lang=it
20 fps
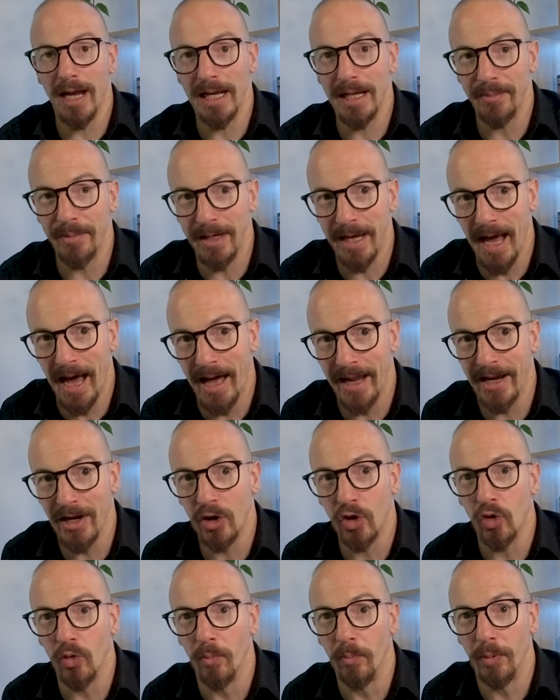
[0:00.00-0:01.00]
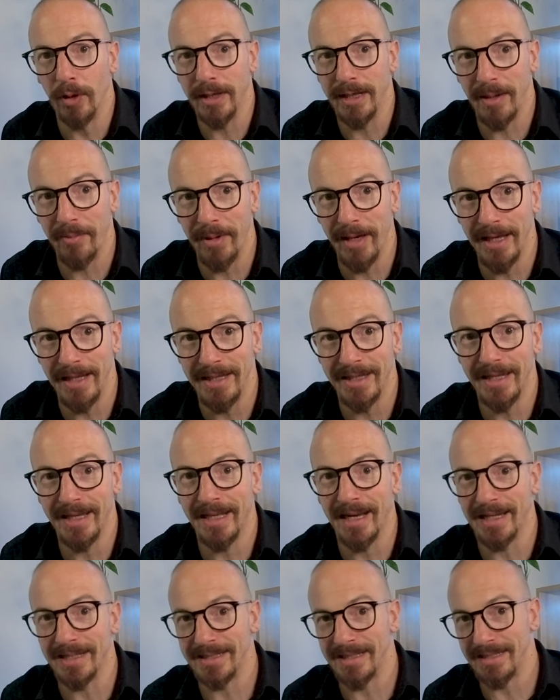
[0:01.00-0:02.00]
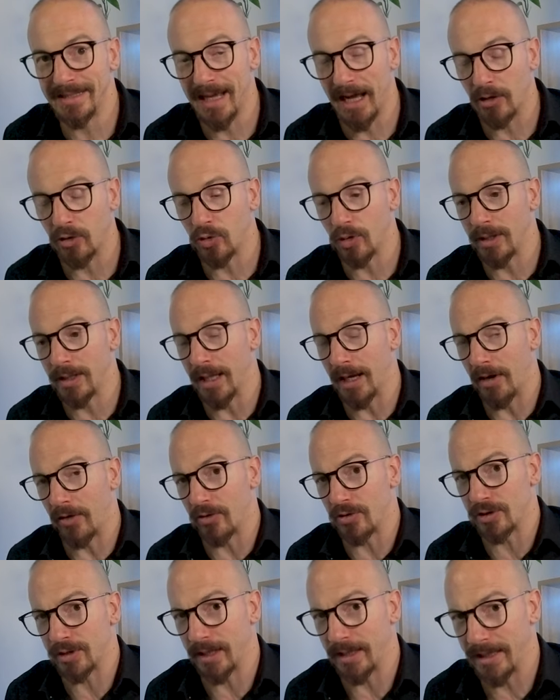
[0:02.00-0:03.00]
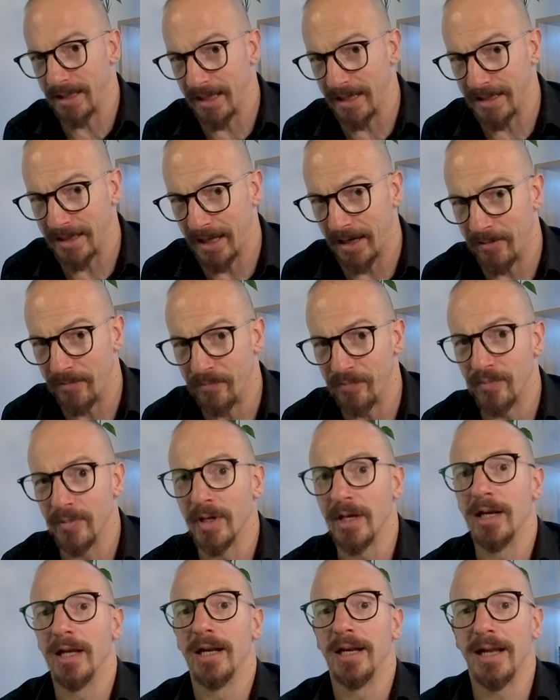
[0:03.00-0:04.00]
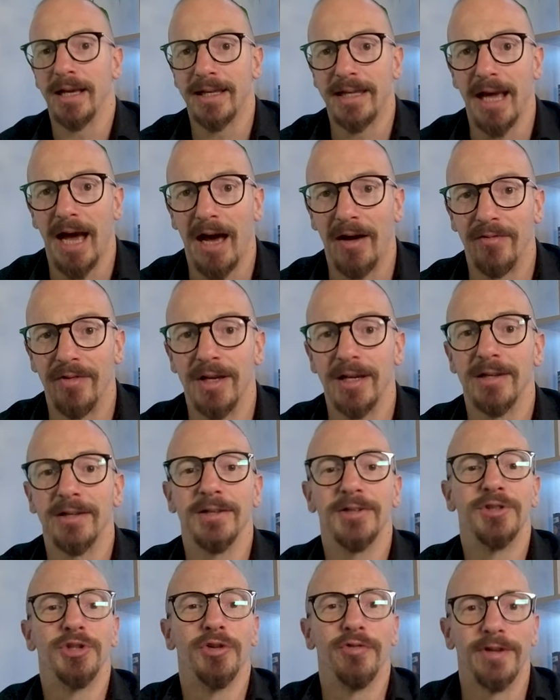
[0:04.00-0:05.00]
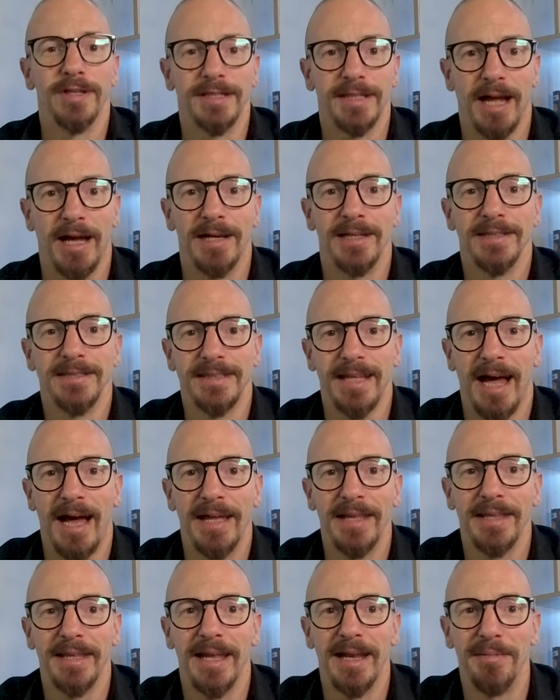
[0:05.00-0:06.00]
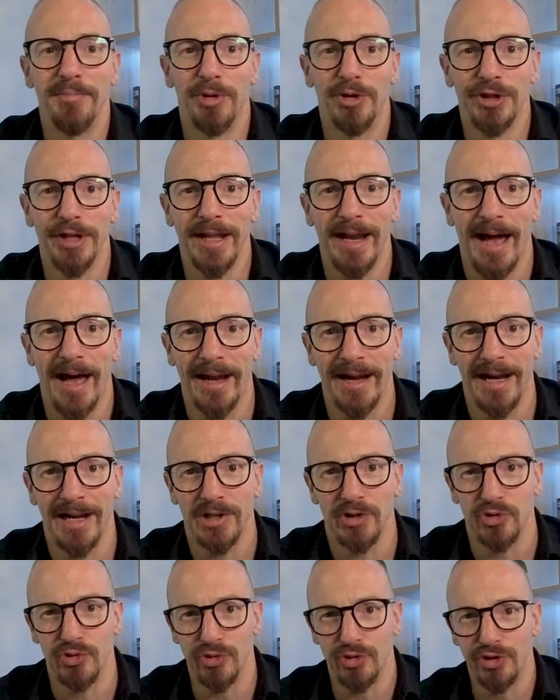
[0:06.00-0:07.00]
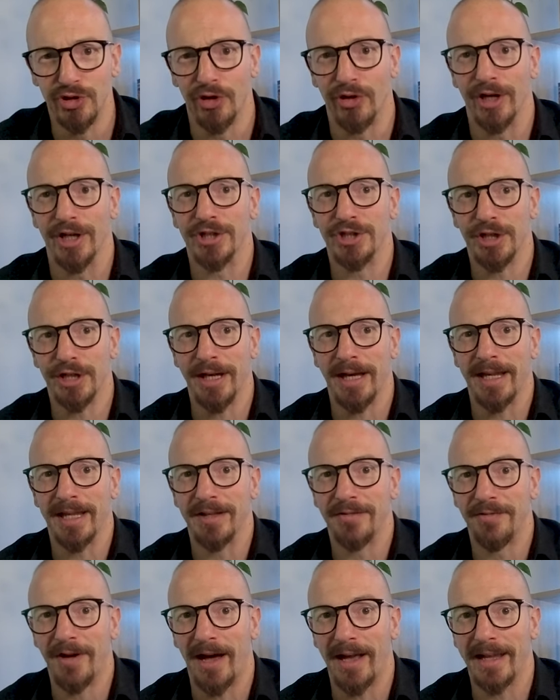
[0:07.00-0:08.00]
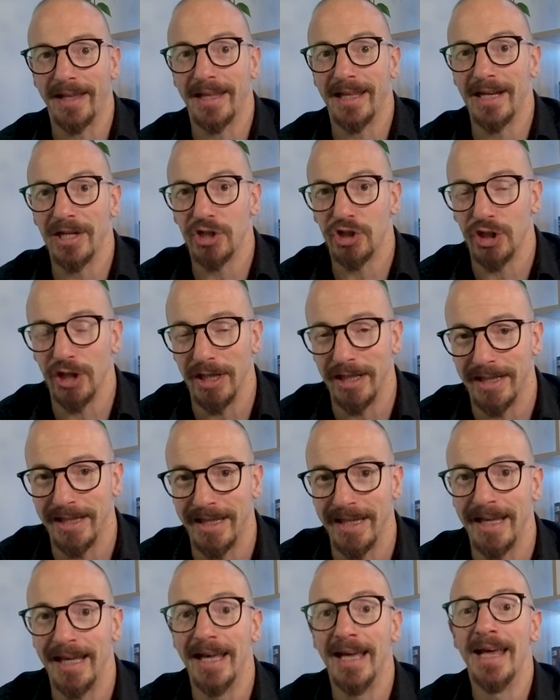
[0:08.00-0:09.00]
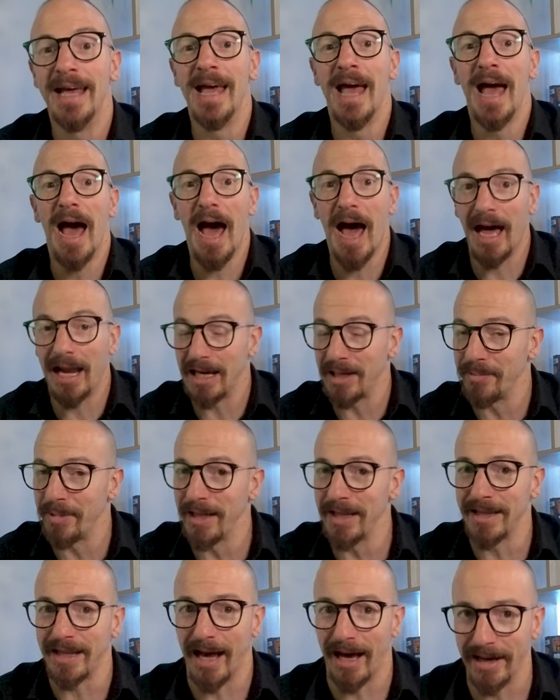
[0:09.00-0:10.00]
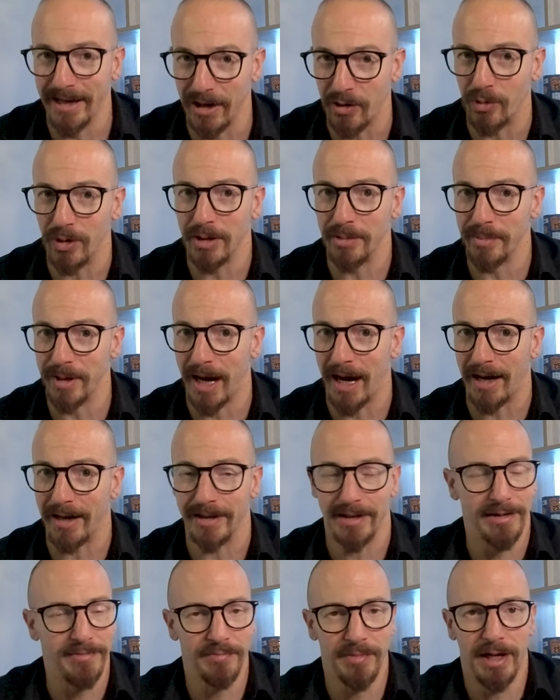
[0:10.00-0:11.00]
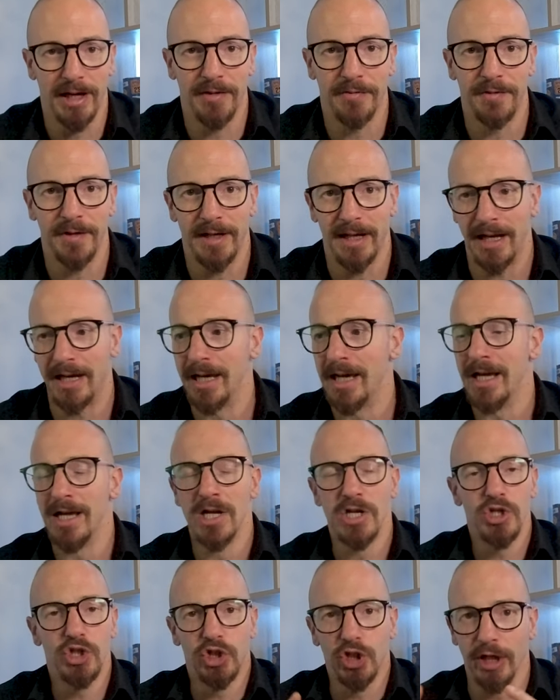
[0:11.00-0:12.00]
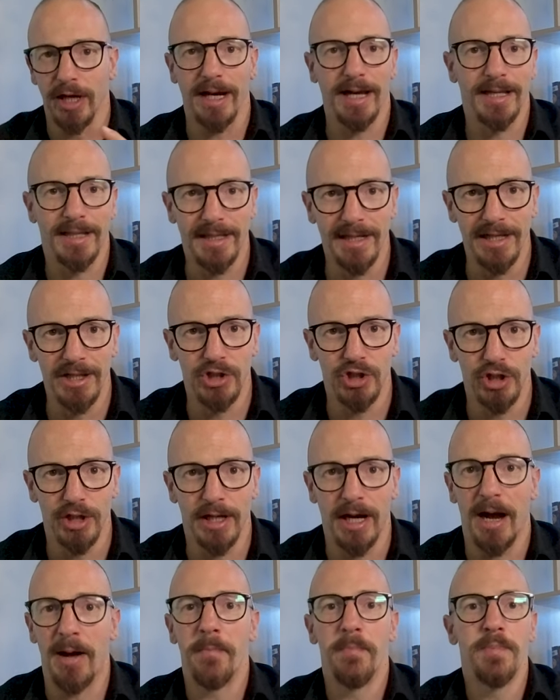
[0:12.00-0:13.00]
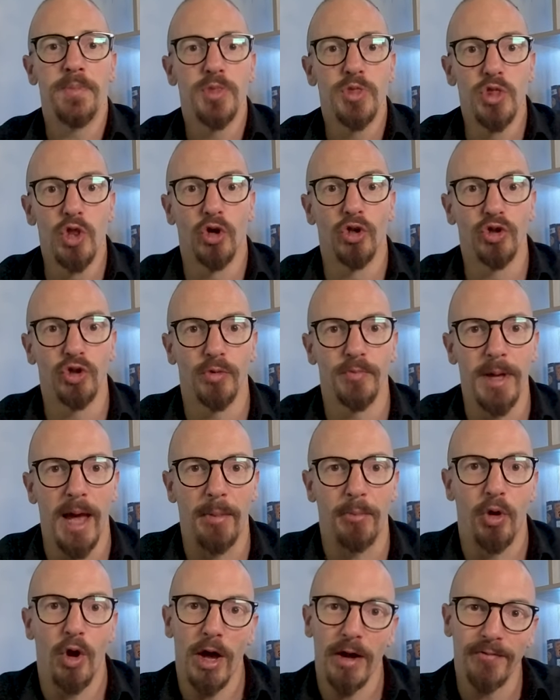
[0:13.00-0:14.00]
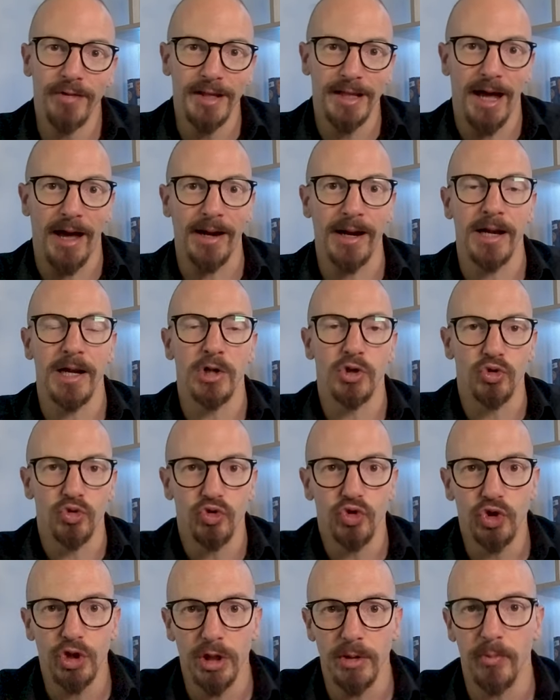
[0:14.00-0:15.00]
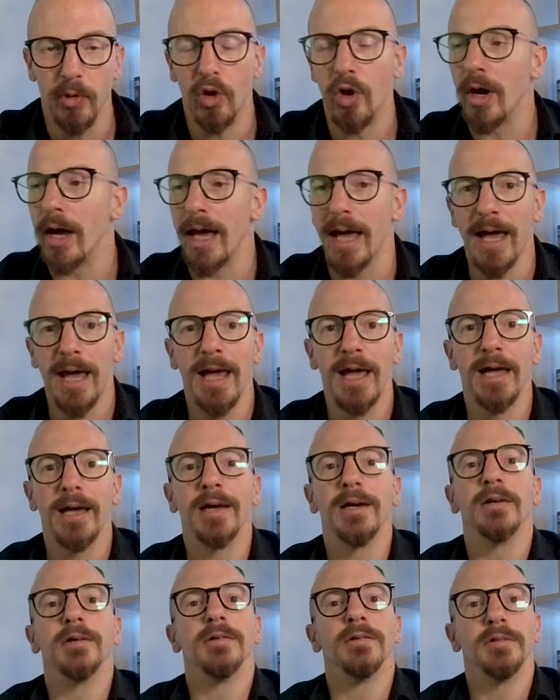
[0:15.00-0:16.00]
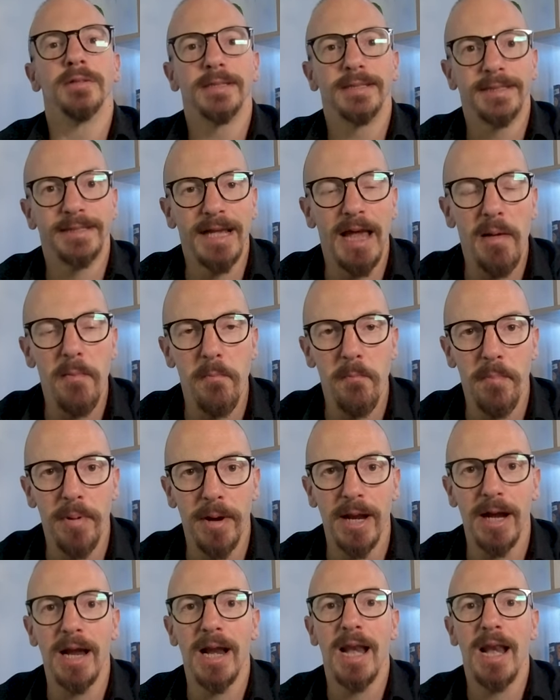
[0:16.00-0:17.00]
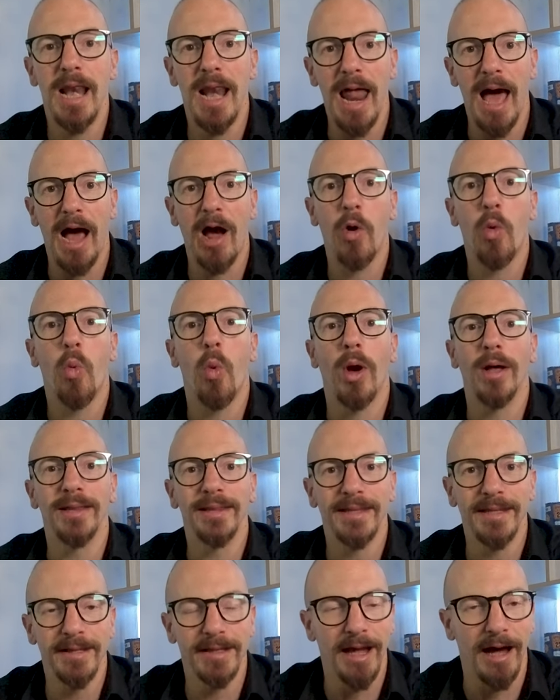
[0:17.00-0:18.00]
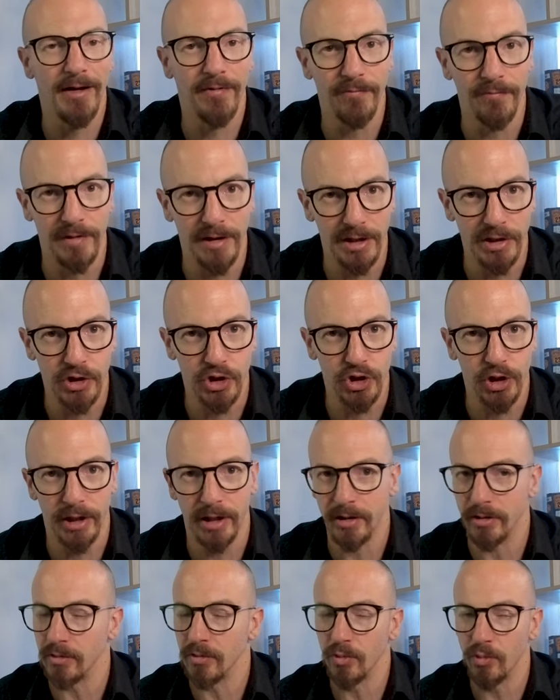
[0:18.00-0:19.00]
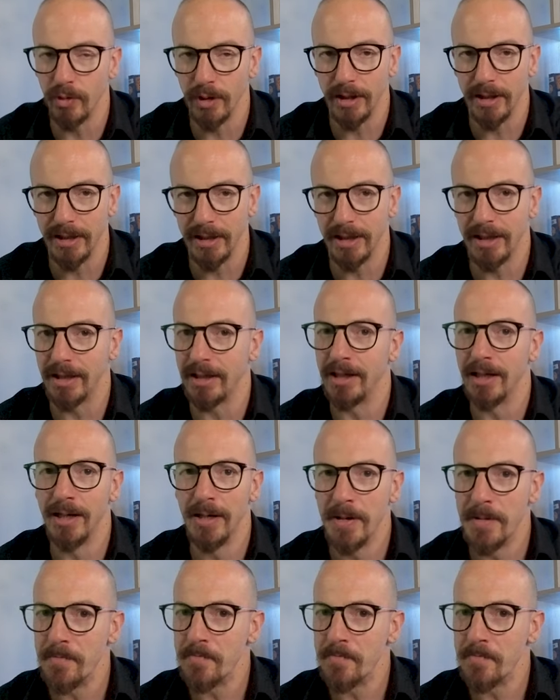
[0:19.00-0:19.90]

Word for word: eliminare completamente i grassi saturi dalla nostra dieta. La chiave dove sta? Sta nel moderare l'assunzione, cercare di fare delle scelte alimentari equilibrate. Alla fine, gira che ti rigira, non dobbiamo evitare nessun cibo, è sempre la quantità a vincere. Quindi